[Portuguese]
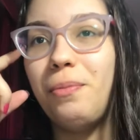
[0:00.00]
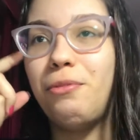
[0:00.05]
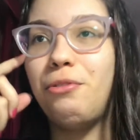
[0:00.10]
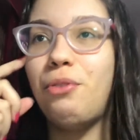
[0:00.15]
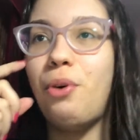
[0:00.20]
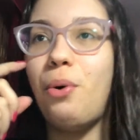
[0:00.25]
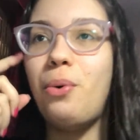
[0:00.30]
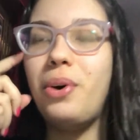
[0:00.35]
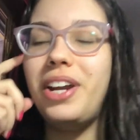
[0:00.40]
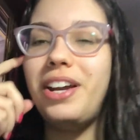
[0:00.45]

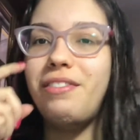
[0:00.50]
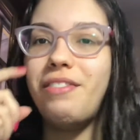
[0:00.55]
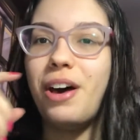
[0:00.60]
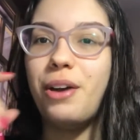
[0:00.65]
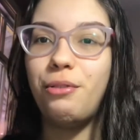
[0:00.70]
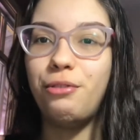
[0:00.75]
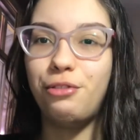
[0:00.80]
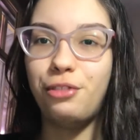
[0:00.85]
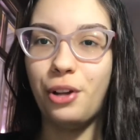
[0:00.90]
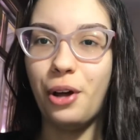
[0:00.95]
vou gravar
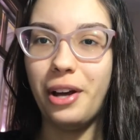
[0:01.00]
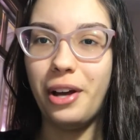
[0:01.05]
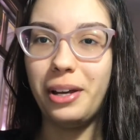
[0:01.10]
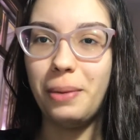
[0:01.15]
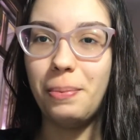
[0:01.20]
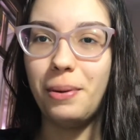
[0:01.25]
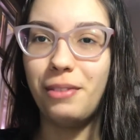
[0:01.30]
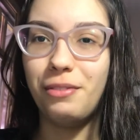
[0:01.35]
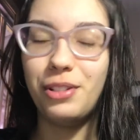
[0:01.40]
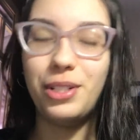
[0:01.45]
um vlog
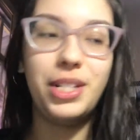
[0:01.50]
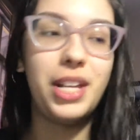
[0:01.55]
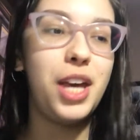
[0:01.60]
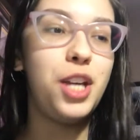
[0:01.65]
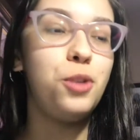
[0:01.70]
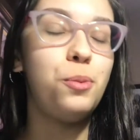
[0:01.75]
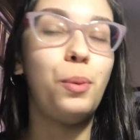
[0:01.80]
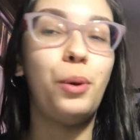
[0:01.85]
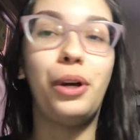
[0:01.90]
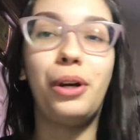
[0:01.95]
para
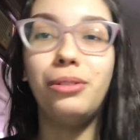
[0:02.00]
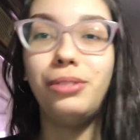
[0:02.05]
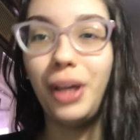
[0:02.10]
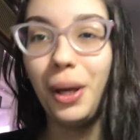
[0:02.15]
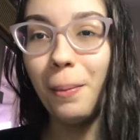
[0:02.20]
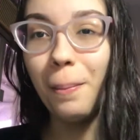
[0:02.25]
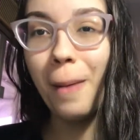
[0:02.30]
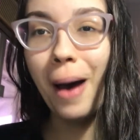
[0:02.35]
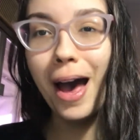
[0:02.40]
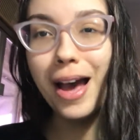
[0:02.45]
vocês porque eu tenho
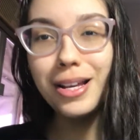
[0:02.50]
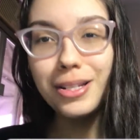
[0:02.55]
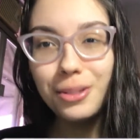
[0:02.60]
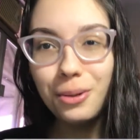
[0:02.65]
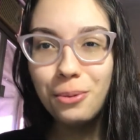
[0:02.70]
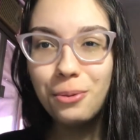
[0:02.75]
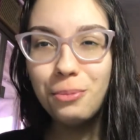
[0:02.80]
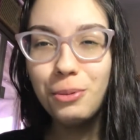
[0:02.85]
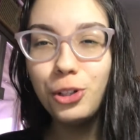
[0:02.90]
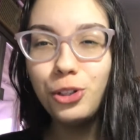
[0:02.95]
mais
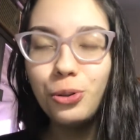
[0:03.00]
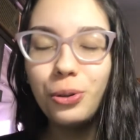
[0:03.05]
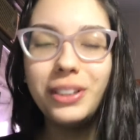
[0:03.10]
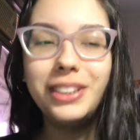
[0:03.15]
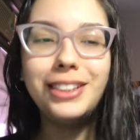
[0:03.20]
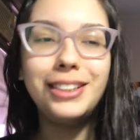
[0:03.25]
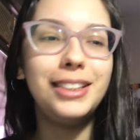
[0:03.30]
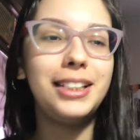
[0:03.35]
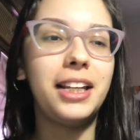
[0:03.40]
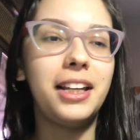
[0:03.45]
algumas
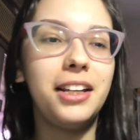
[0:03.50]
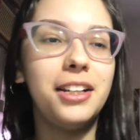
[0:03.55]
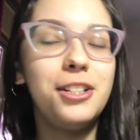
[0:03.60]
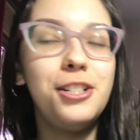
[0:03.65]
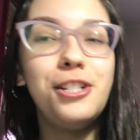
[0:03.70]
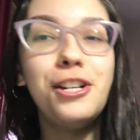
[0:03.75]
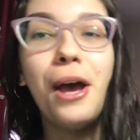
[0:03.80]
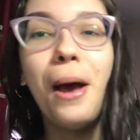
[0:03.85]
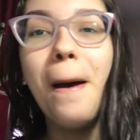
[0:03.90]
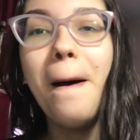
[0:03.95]

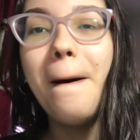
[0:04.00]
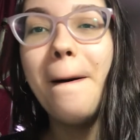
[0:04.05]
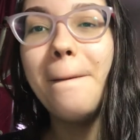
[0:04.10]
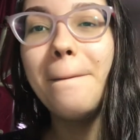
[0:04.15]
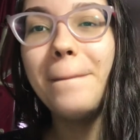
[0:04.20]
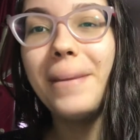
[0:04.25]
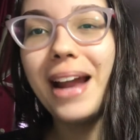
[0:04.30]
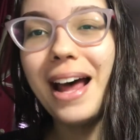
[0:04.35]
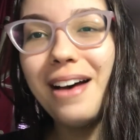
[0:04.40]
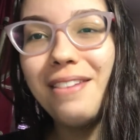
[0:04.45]
coisinhas
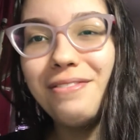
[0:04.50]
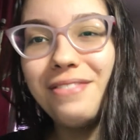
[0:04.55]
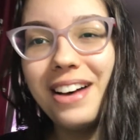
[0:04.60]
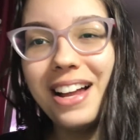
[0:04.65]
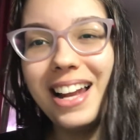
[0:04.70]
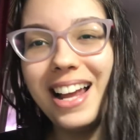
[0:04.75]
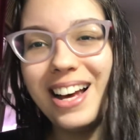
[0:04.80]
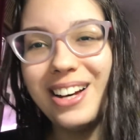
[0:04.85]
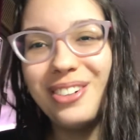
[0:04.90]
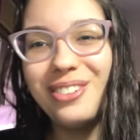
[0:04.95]
para
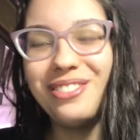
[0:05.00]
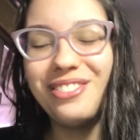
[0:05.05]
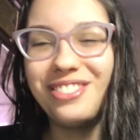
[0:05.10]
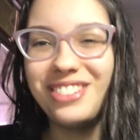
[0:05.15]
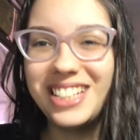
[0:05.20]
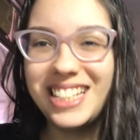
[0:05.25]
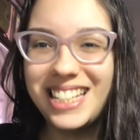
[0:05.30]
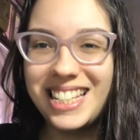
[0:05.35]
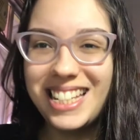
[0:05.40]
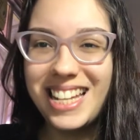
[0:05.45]
falar com
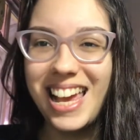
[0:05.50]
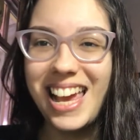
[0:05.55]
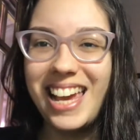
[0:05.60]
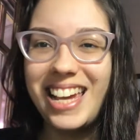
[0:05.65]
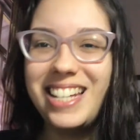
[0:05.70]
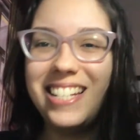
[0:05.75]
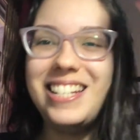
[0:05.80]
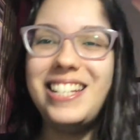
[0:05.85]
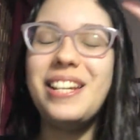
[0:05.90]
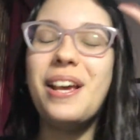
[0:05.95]

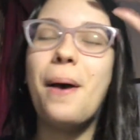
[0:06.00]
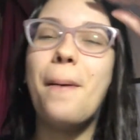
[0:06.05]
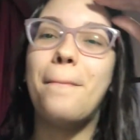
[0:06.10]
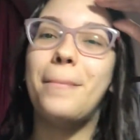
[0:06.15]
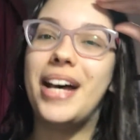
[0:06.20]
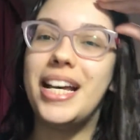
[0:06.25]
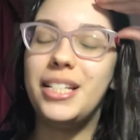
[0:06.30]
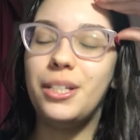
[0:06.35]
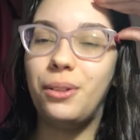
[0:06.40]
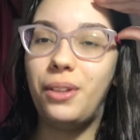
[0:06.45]
vocês,
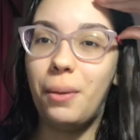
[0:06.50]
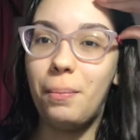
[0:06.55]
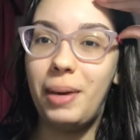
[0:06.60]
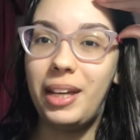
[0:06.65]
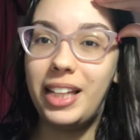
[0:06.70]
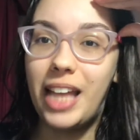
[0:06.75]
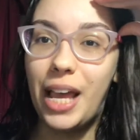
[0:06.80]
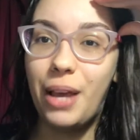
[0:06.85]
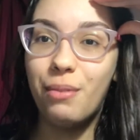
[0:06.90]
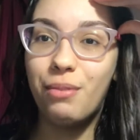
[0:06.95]
mas eu também
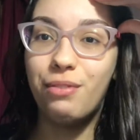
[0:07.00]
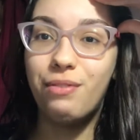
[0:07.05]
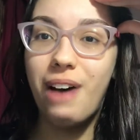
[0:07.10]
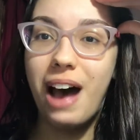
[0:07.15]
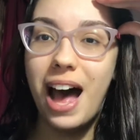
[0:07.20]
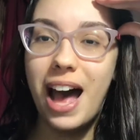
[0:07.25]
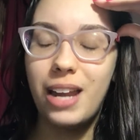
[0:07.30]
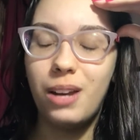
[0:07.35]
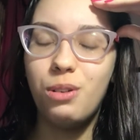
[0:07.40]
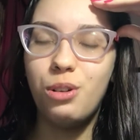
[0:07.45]
tenho
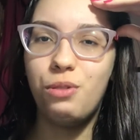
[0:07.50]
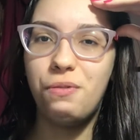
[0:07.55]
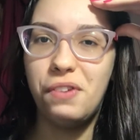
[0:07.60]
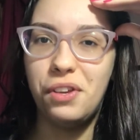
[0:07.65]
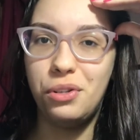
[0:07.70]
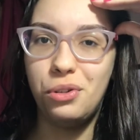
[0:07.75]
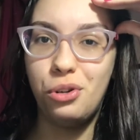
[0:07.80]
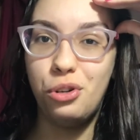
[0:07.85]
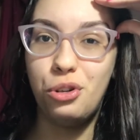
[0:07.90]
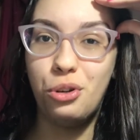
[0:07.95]
vários
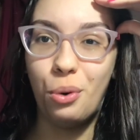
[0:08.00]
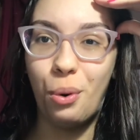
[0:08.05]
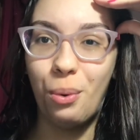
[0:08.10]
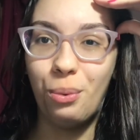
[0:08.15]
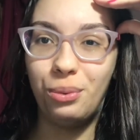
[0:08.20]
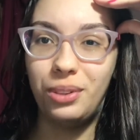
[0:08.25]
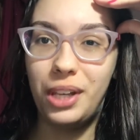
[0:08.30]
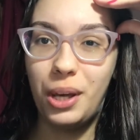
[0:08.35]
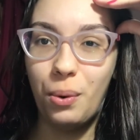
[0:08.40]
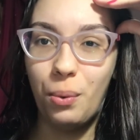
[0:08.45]
vídeos de
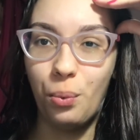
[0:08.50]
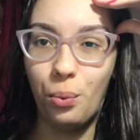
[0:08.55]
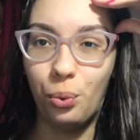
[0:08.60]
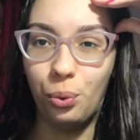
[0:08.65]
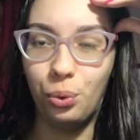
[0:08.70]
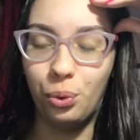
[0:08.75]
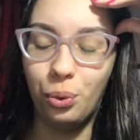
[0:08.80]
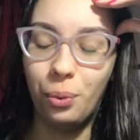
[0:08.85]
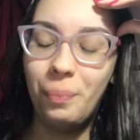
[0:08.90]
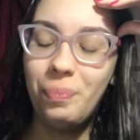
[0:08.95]

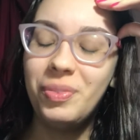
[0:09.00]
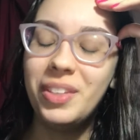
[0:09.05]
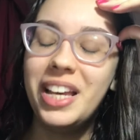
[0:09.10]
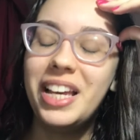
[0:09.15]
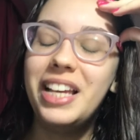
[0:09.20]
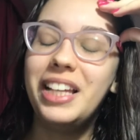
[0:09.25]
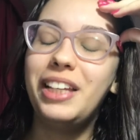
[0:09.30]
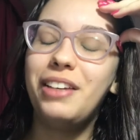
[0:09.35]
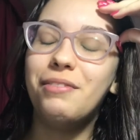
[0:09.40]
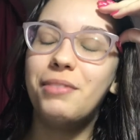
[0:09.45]
conteúdo
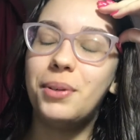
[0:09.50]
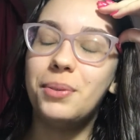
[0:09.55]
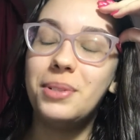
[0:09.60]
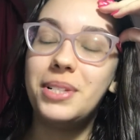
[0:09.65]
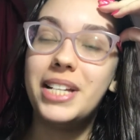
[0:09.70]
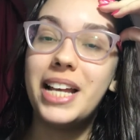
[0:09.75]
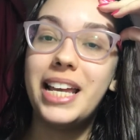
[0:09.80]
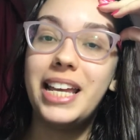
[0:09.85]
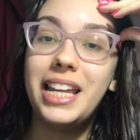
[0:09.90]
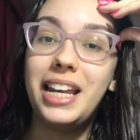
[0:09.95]
que vão
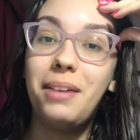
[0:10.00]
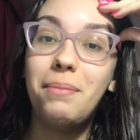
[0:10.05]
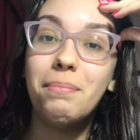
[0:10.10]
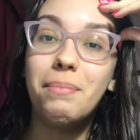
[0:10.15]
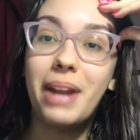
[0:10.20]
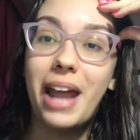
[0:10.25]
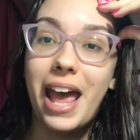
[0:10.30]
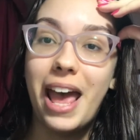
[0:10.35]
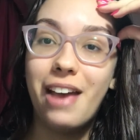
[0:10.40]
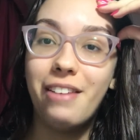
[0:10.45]
sair em
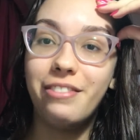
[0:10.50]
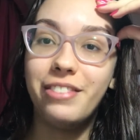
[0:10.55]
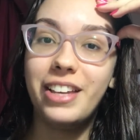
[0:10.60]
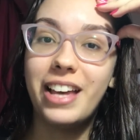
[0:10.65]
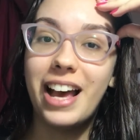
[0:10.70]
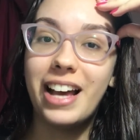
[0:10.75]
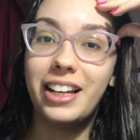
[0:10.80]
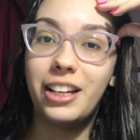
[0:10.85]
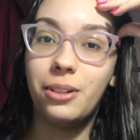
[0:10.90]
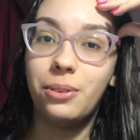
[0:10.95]
breve
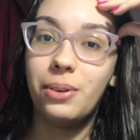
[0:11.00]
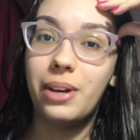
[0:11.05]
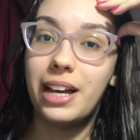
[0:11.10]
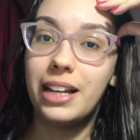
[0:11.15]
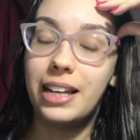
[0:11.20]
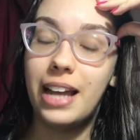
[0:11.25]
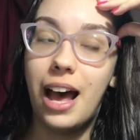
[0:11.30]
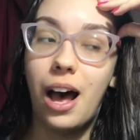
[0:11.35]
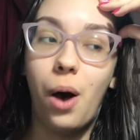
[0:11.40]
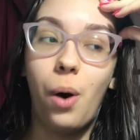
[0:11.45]
aqui no
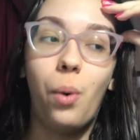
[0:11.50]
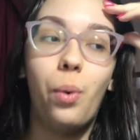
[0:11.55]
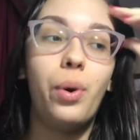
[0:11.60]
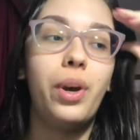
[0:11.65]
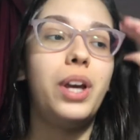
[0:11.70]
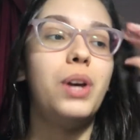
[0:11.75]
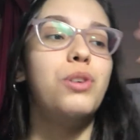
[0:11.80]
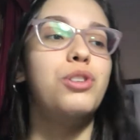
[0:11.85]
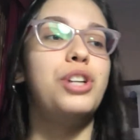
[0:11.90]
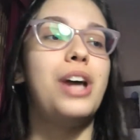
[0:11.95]
canal.
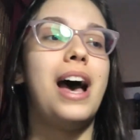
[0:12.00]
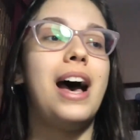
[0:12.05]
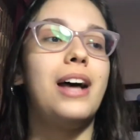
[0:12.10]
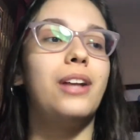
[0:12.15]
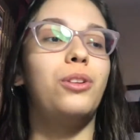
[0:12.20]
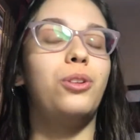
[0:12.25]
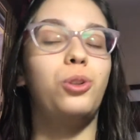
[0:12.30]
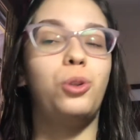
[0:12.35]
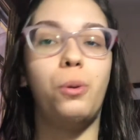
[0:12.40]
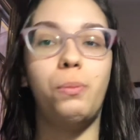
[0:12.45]
Eu já
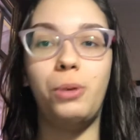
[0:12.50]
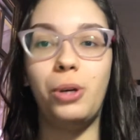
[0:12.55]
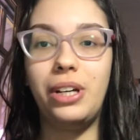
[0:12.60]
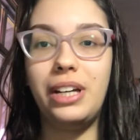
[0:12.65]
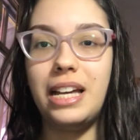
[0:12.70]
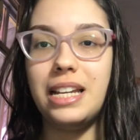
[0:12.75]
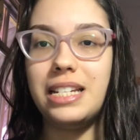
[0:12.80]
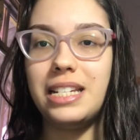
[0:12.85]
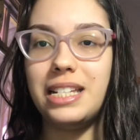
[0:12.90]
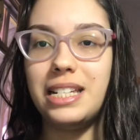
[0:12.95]
tô me
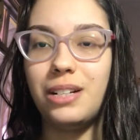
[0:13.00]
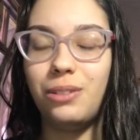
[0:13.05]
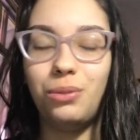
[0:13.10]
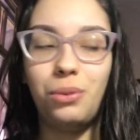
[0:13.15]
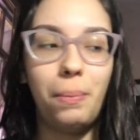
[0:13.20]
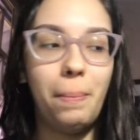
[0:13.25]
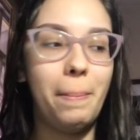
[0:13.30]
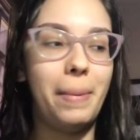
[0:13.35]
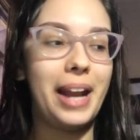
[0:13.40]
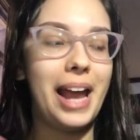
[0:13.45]

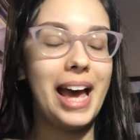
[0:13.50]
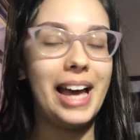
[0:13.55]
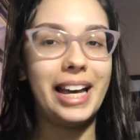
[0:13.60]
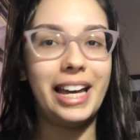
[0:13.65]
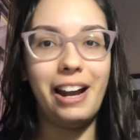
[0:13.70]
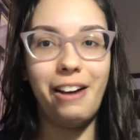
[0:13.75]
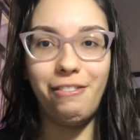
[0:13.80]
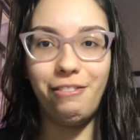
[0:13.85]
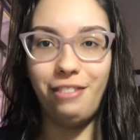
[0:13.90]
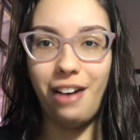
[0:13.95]
organizando pra
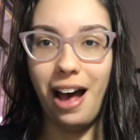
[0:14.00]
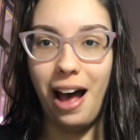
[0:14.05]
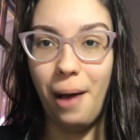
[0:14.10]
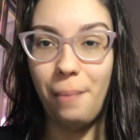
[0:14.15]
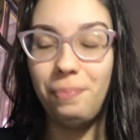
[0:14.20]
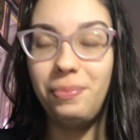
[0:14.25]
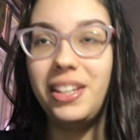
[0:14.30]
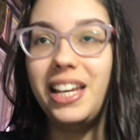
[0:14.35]
gravar.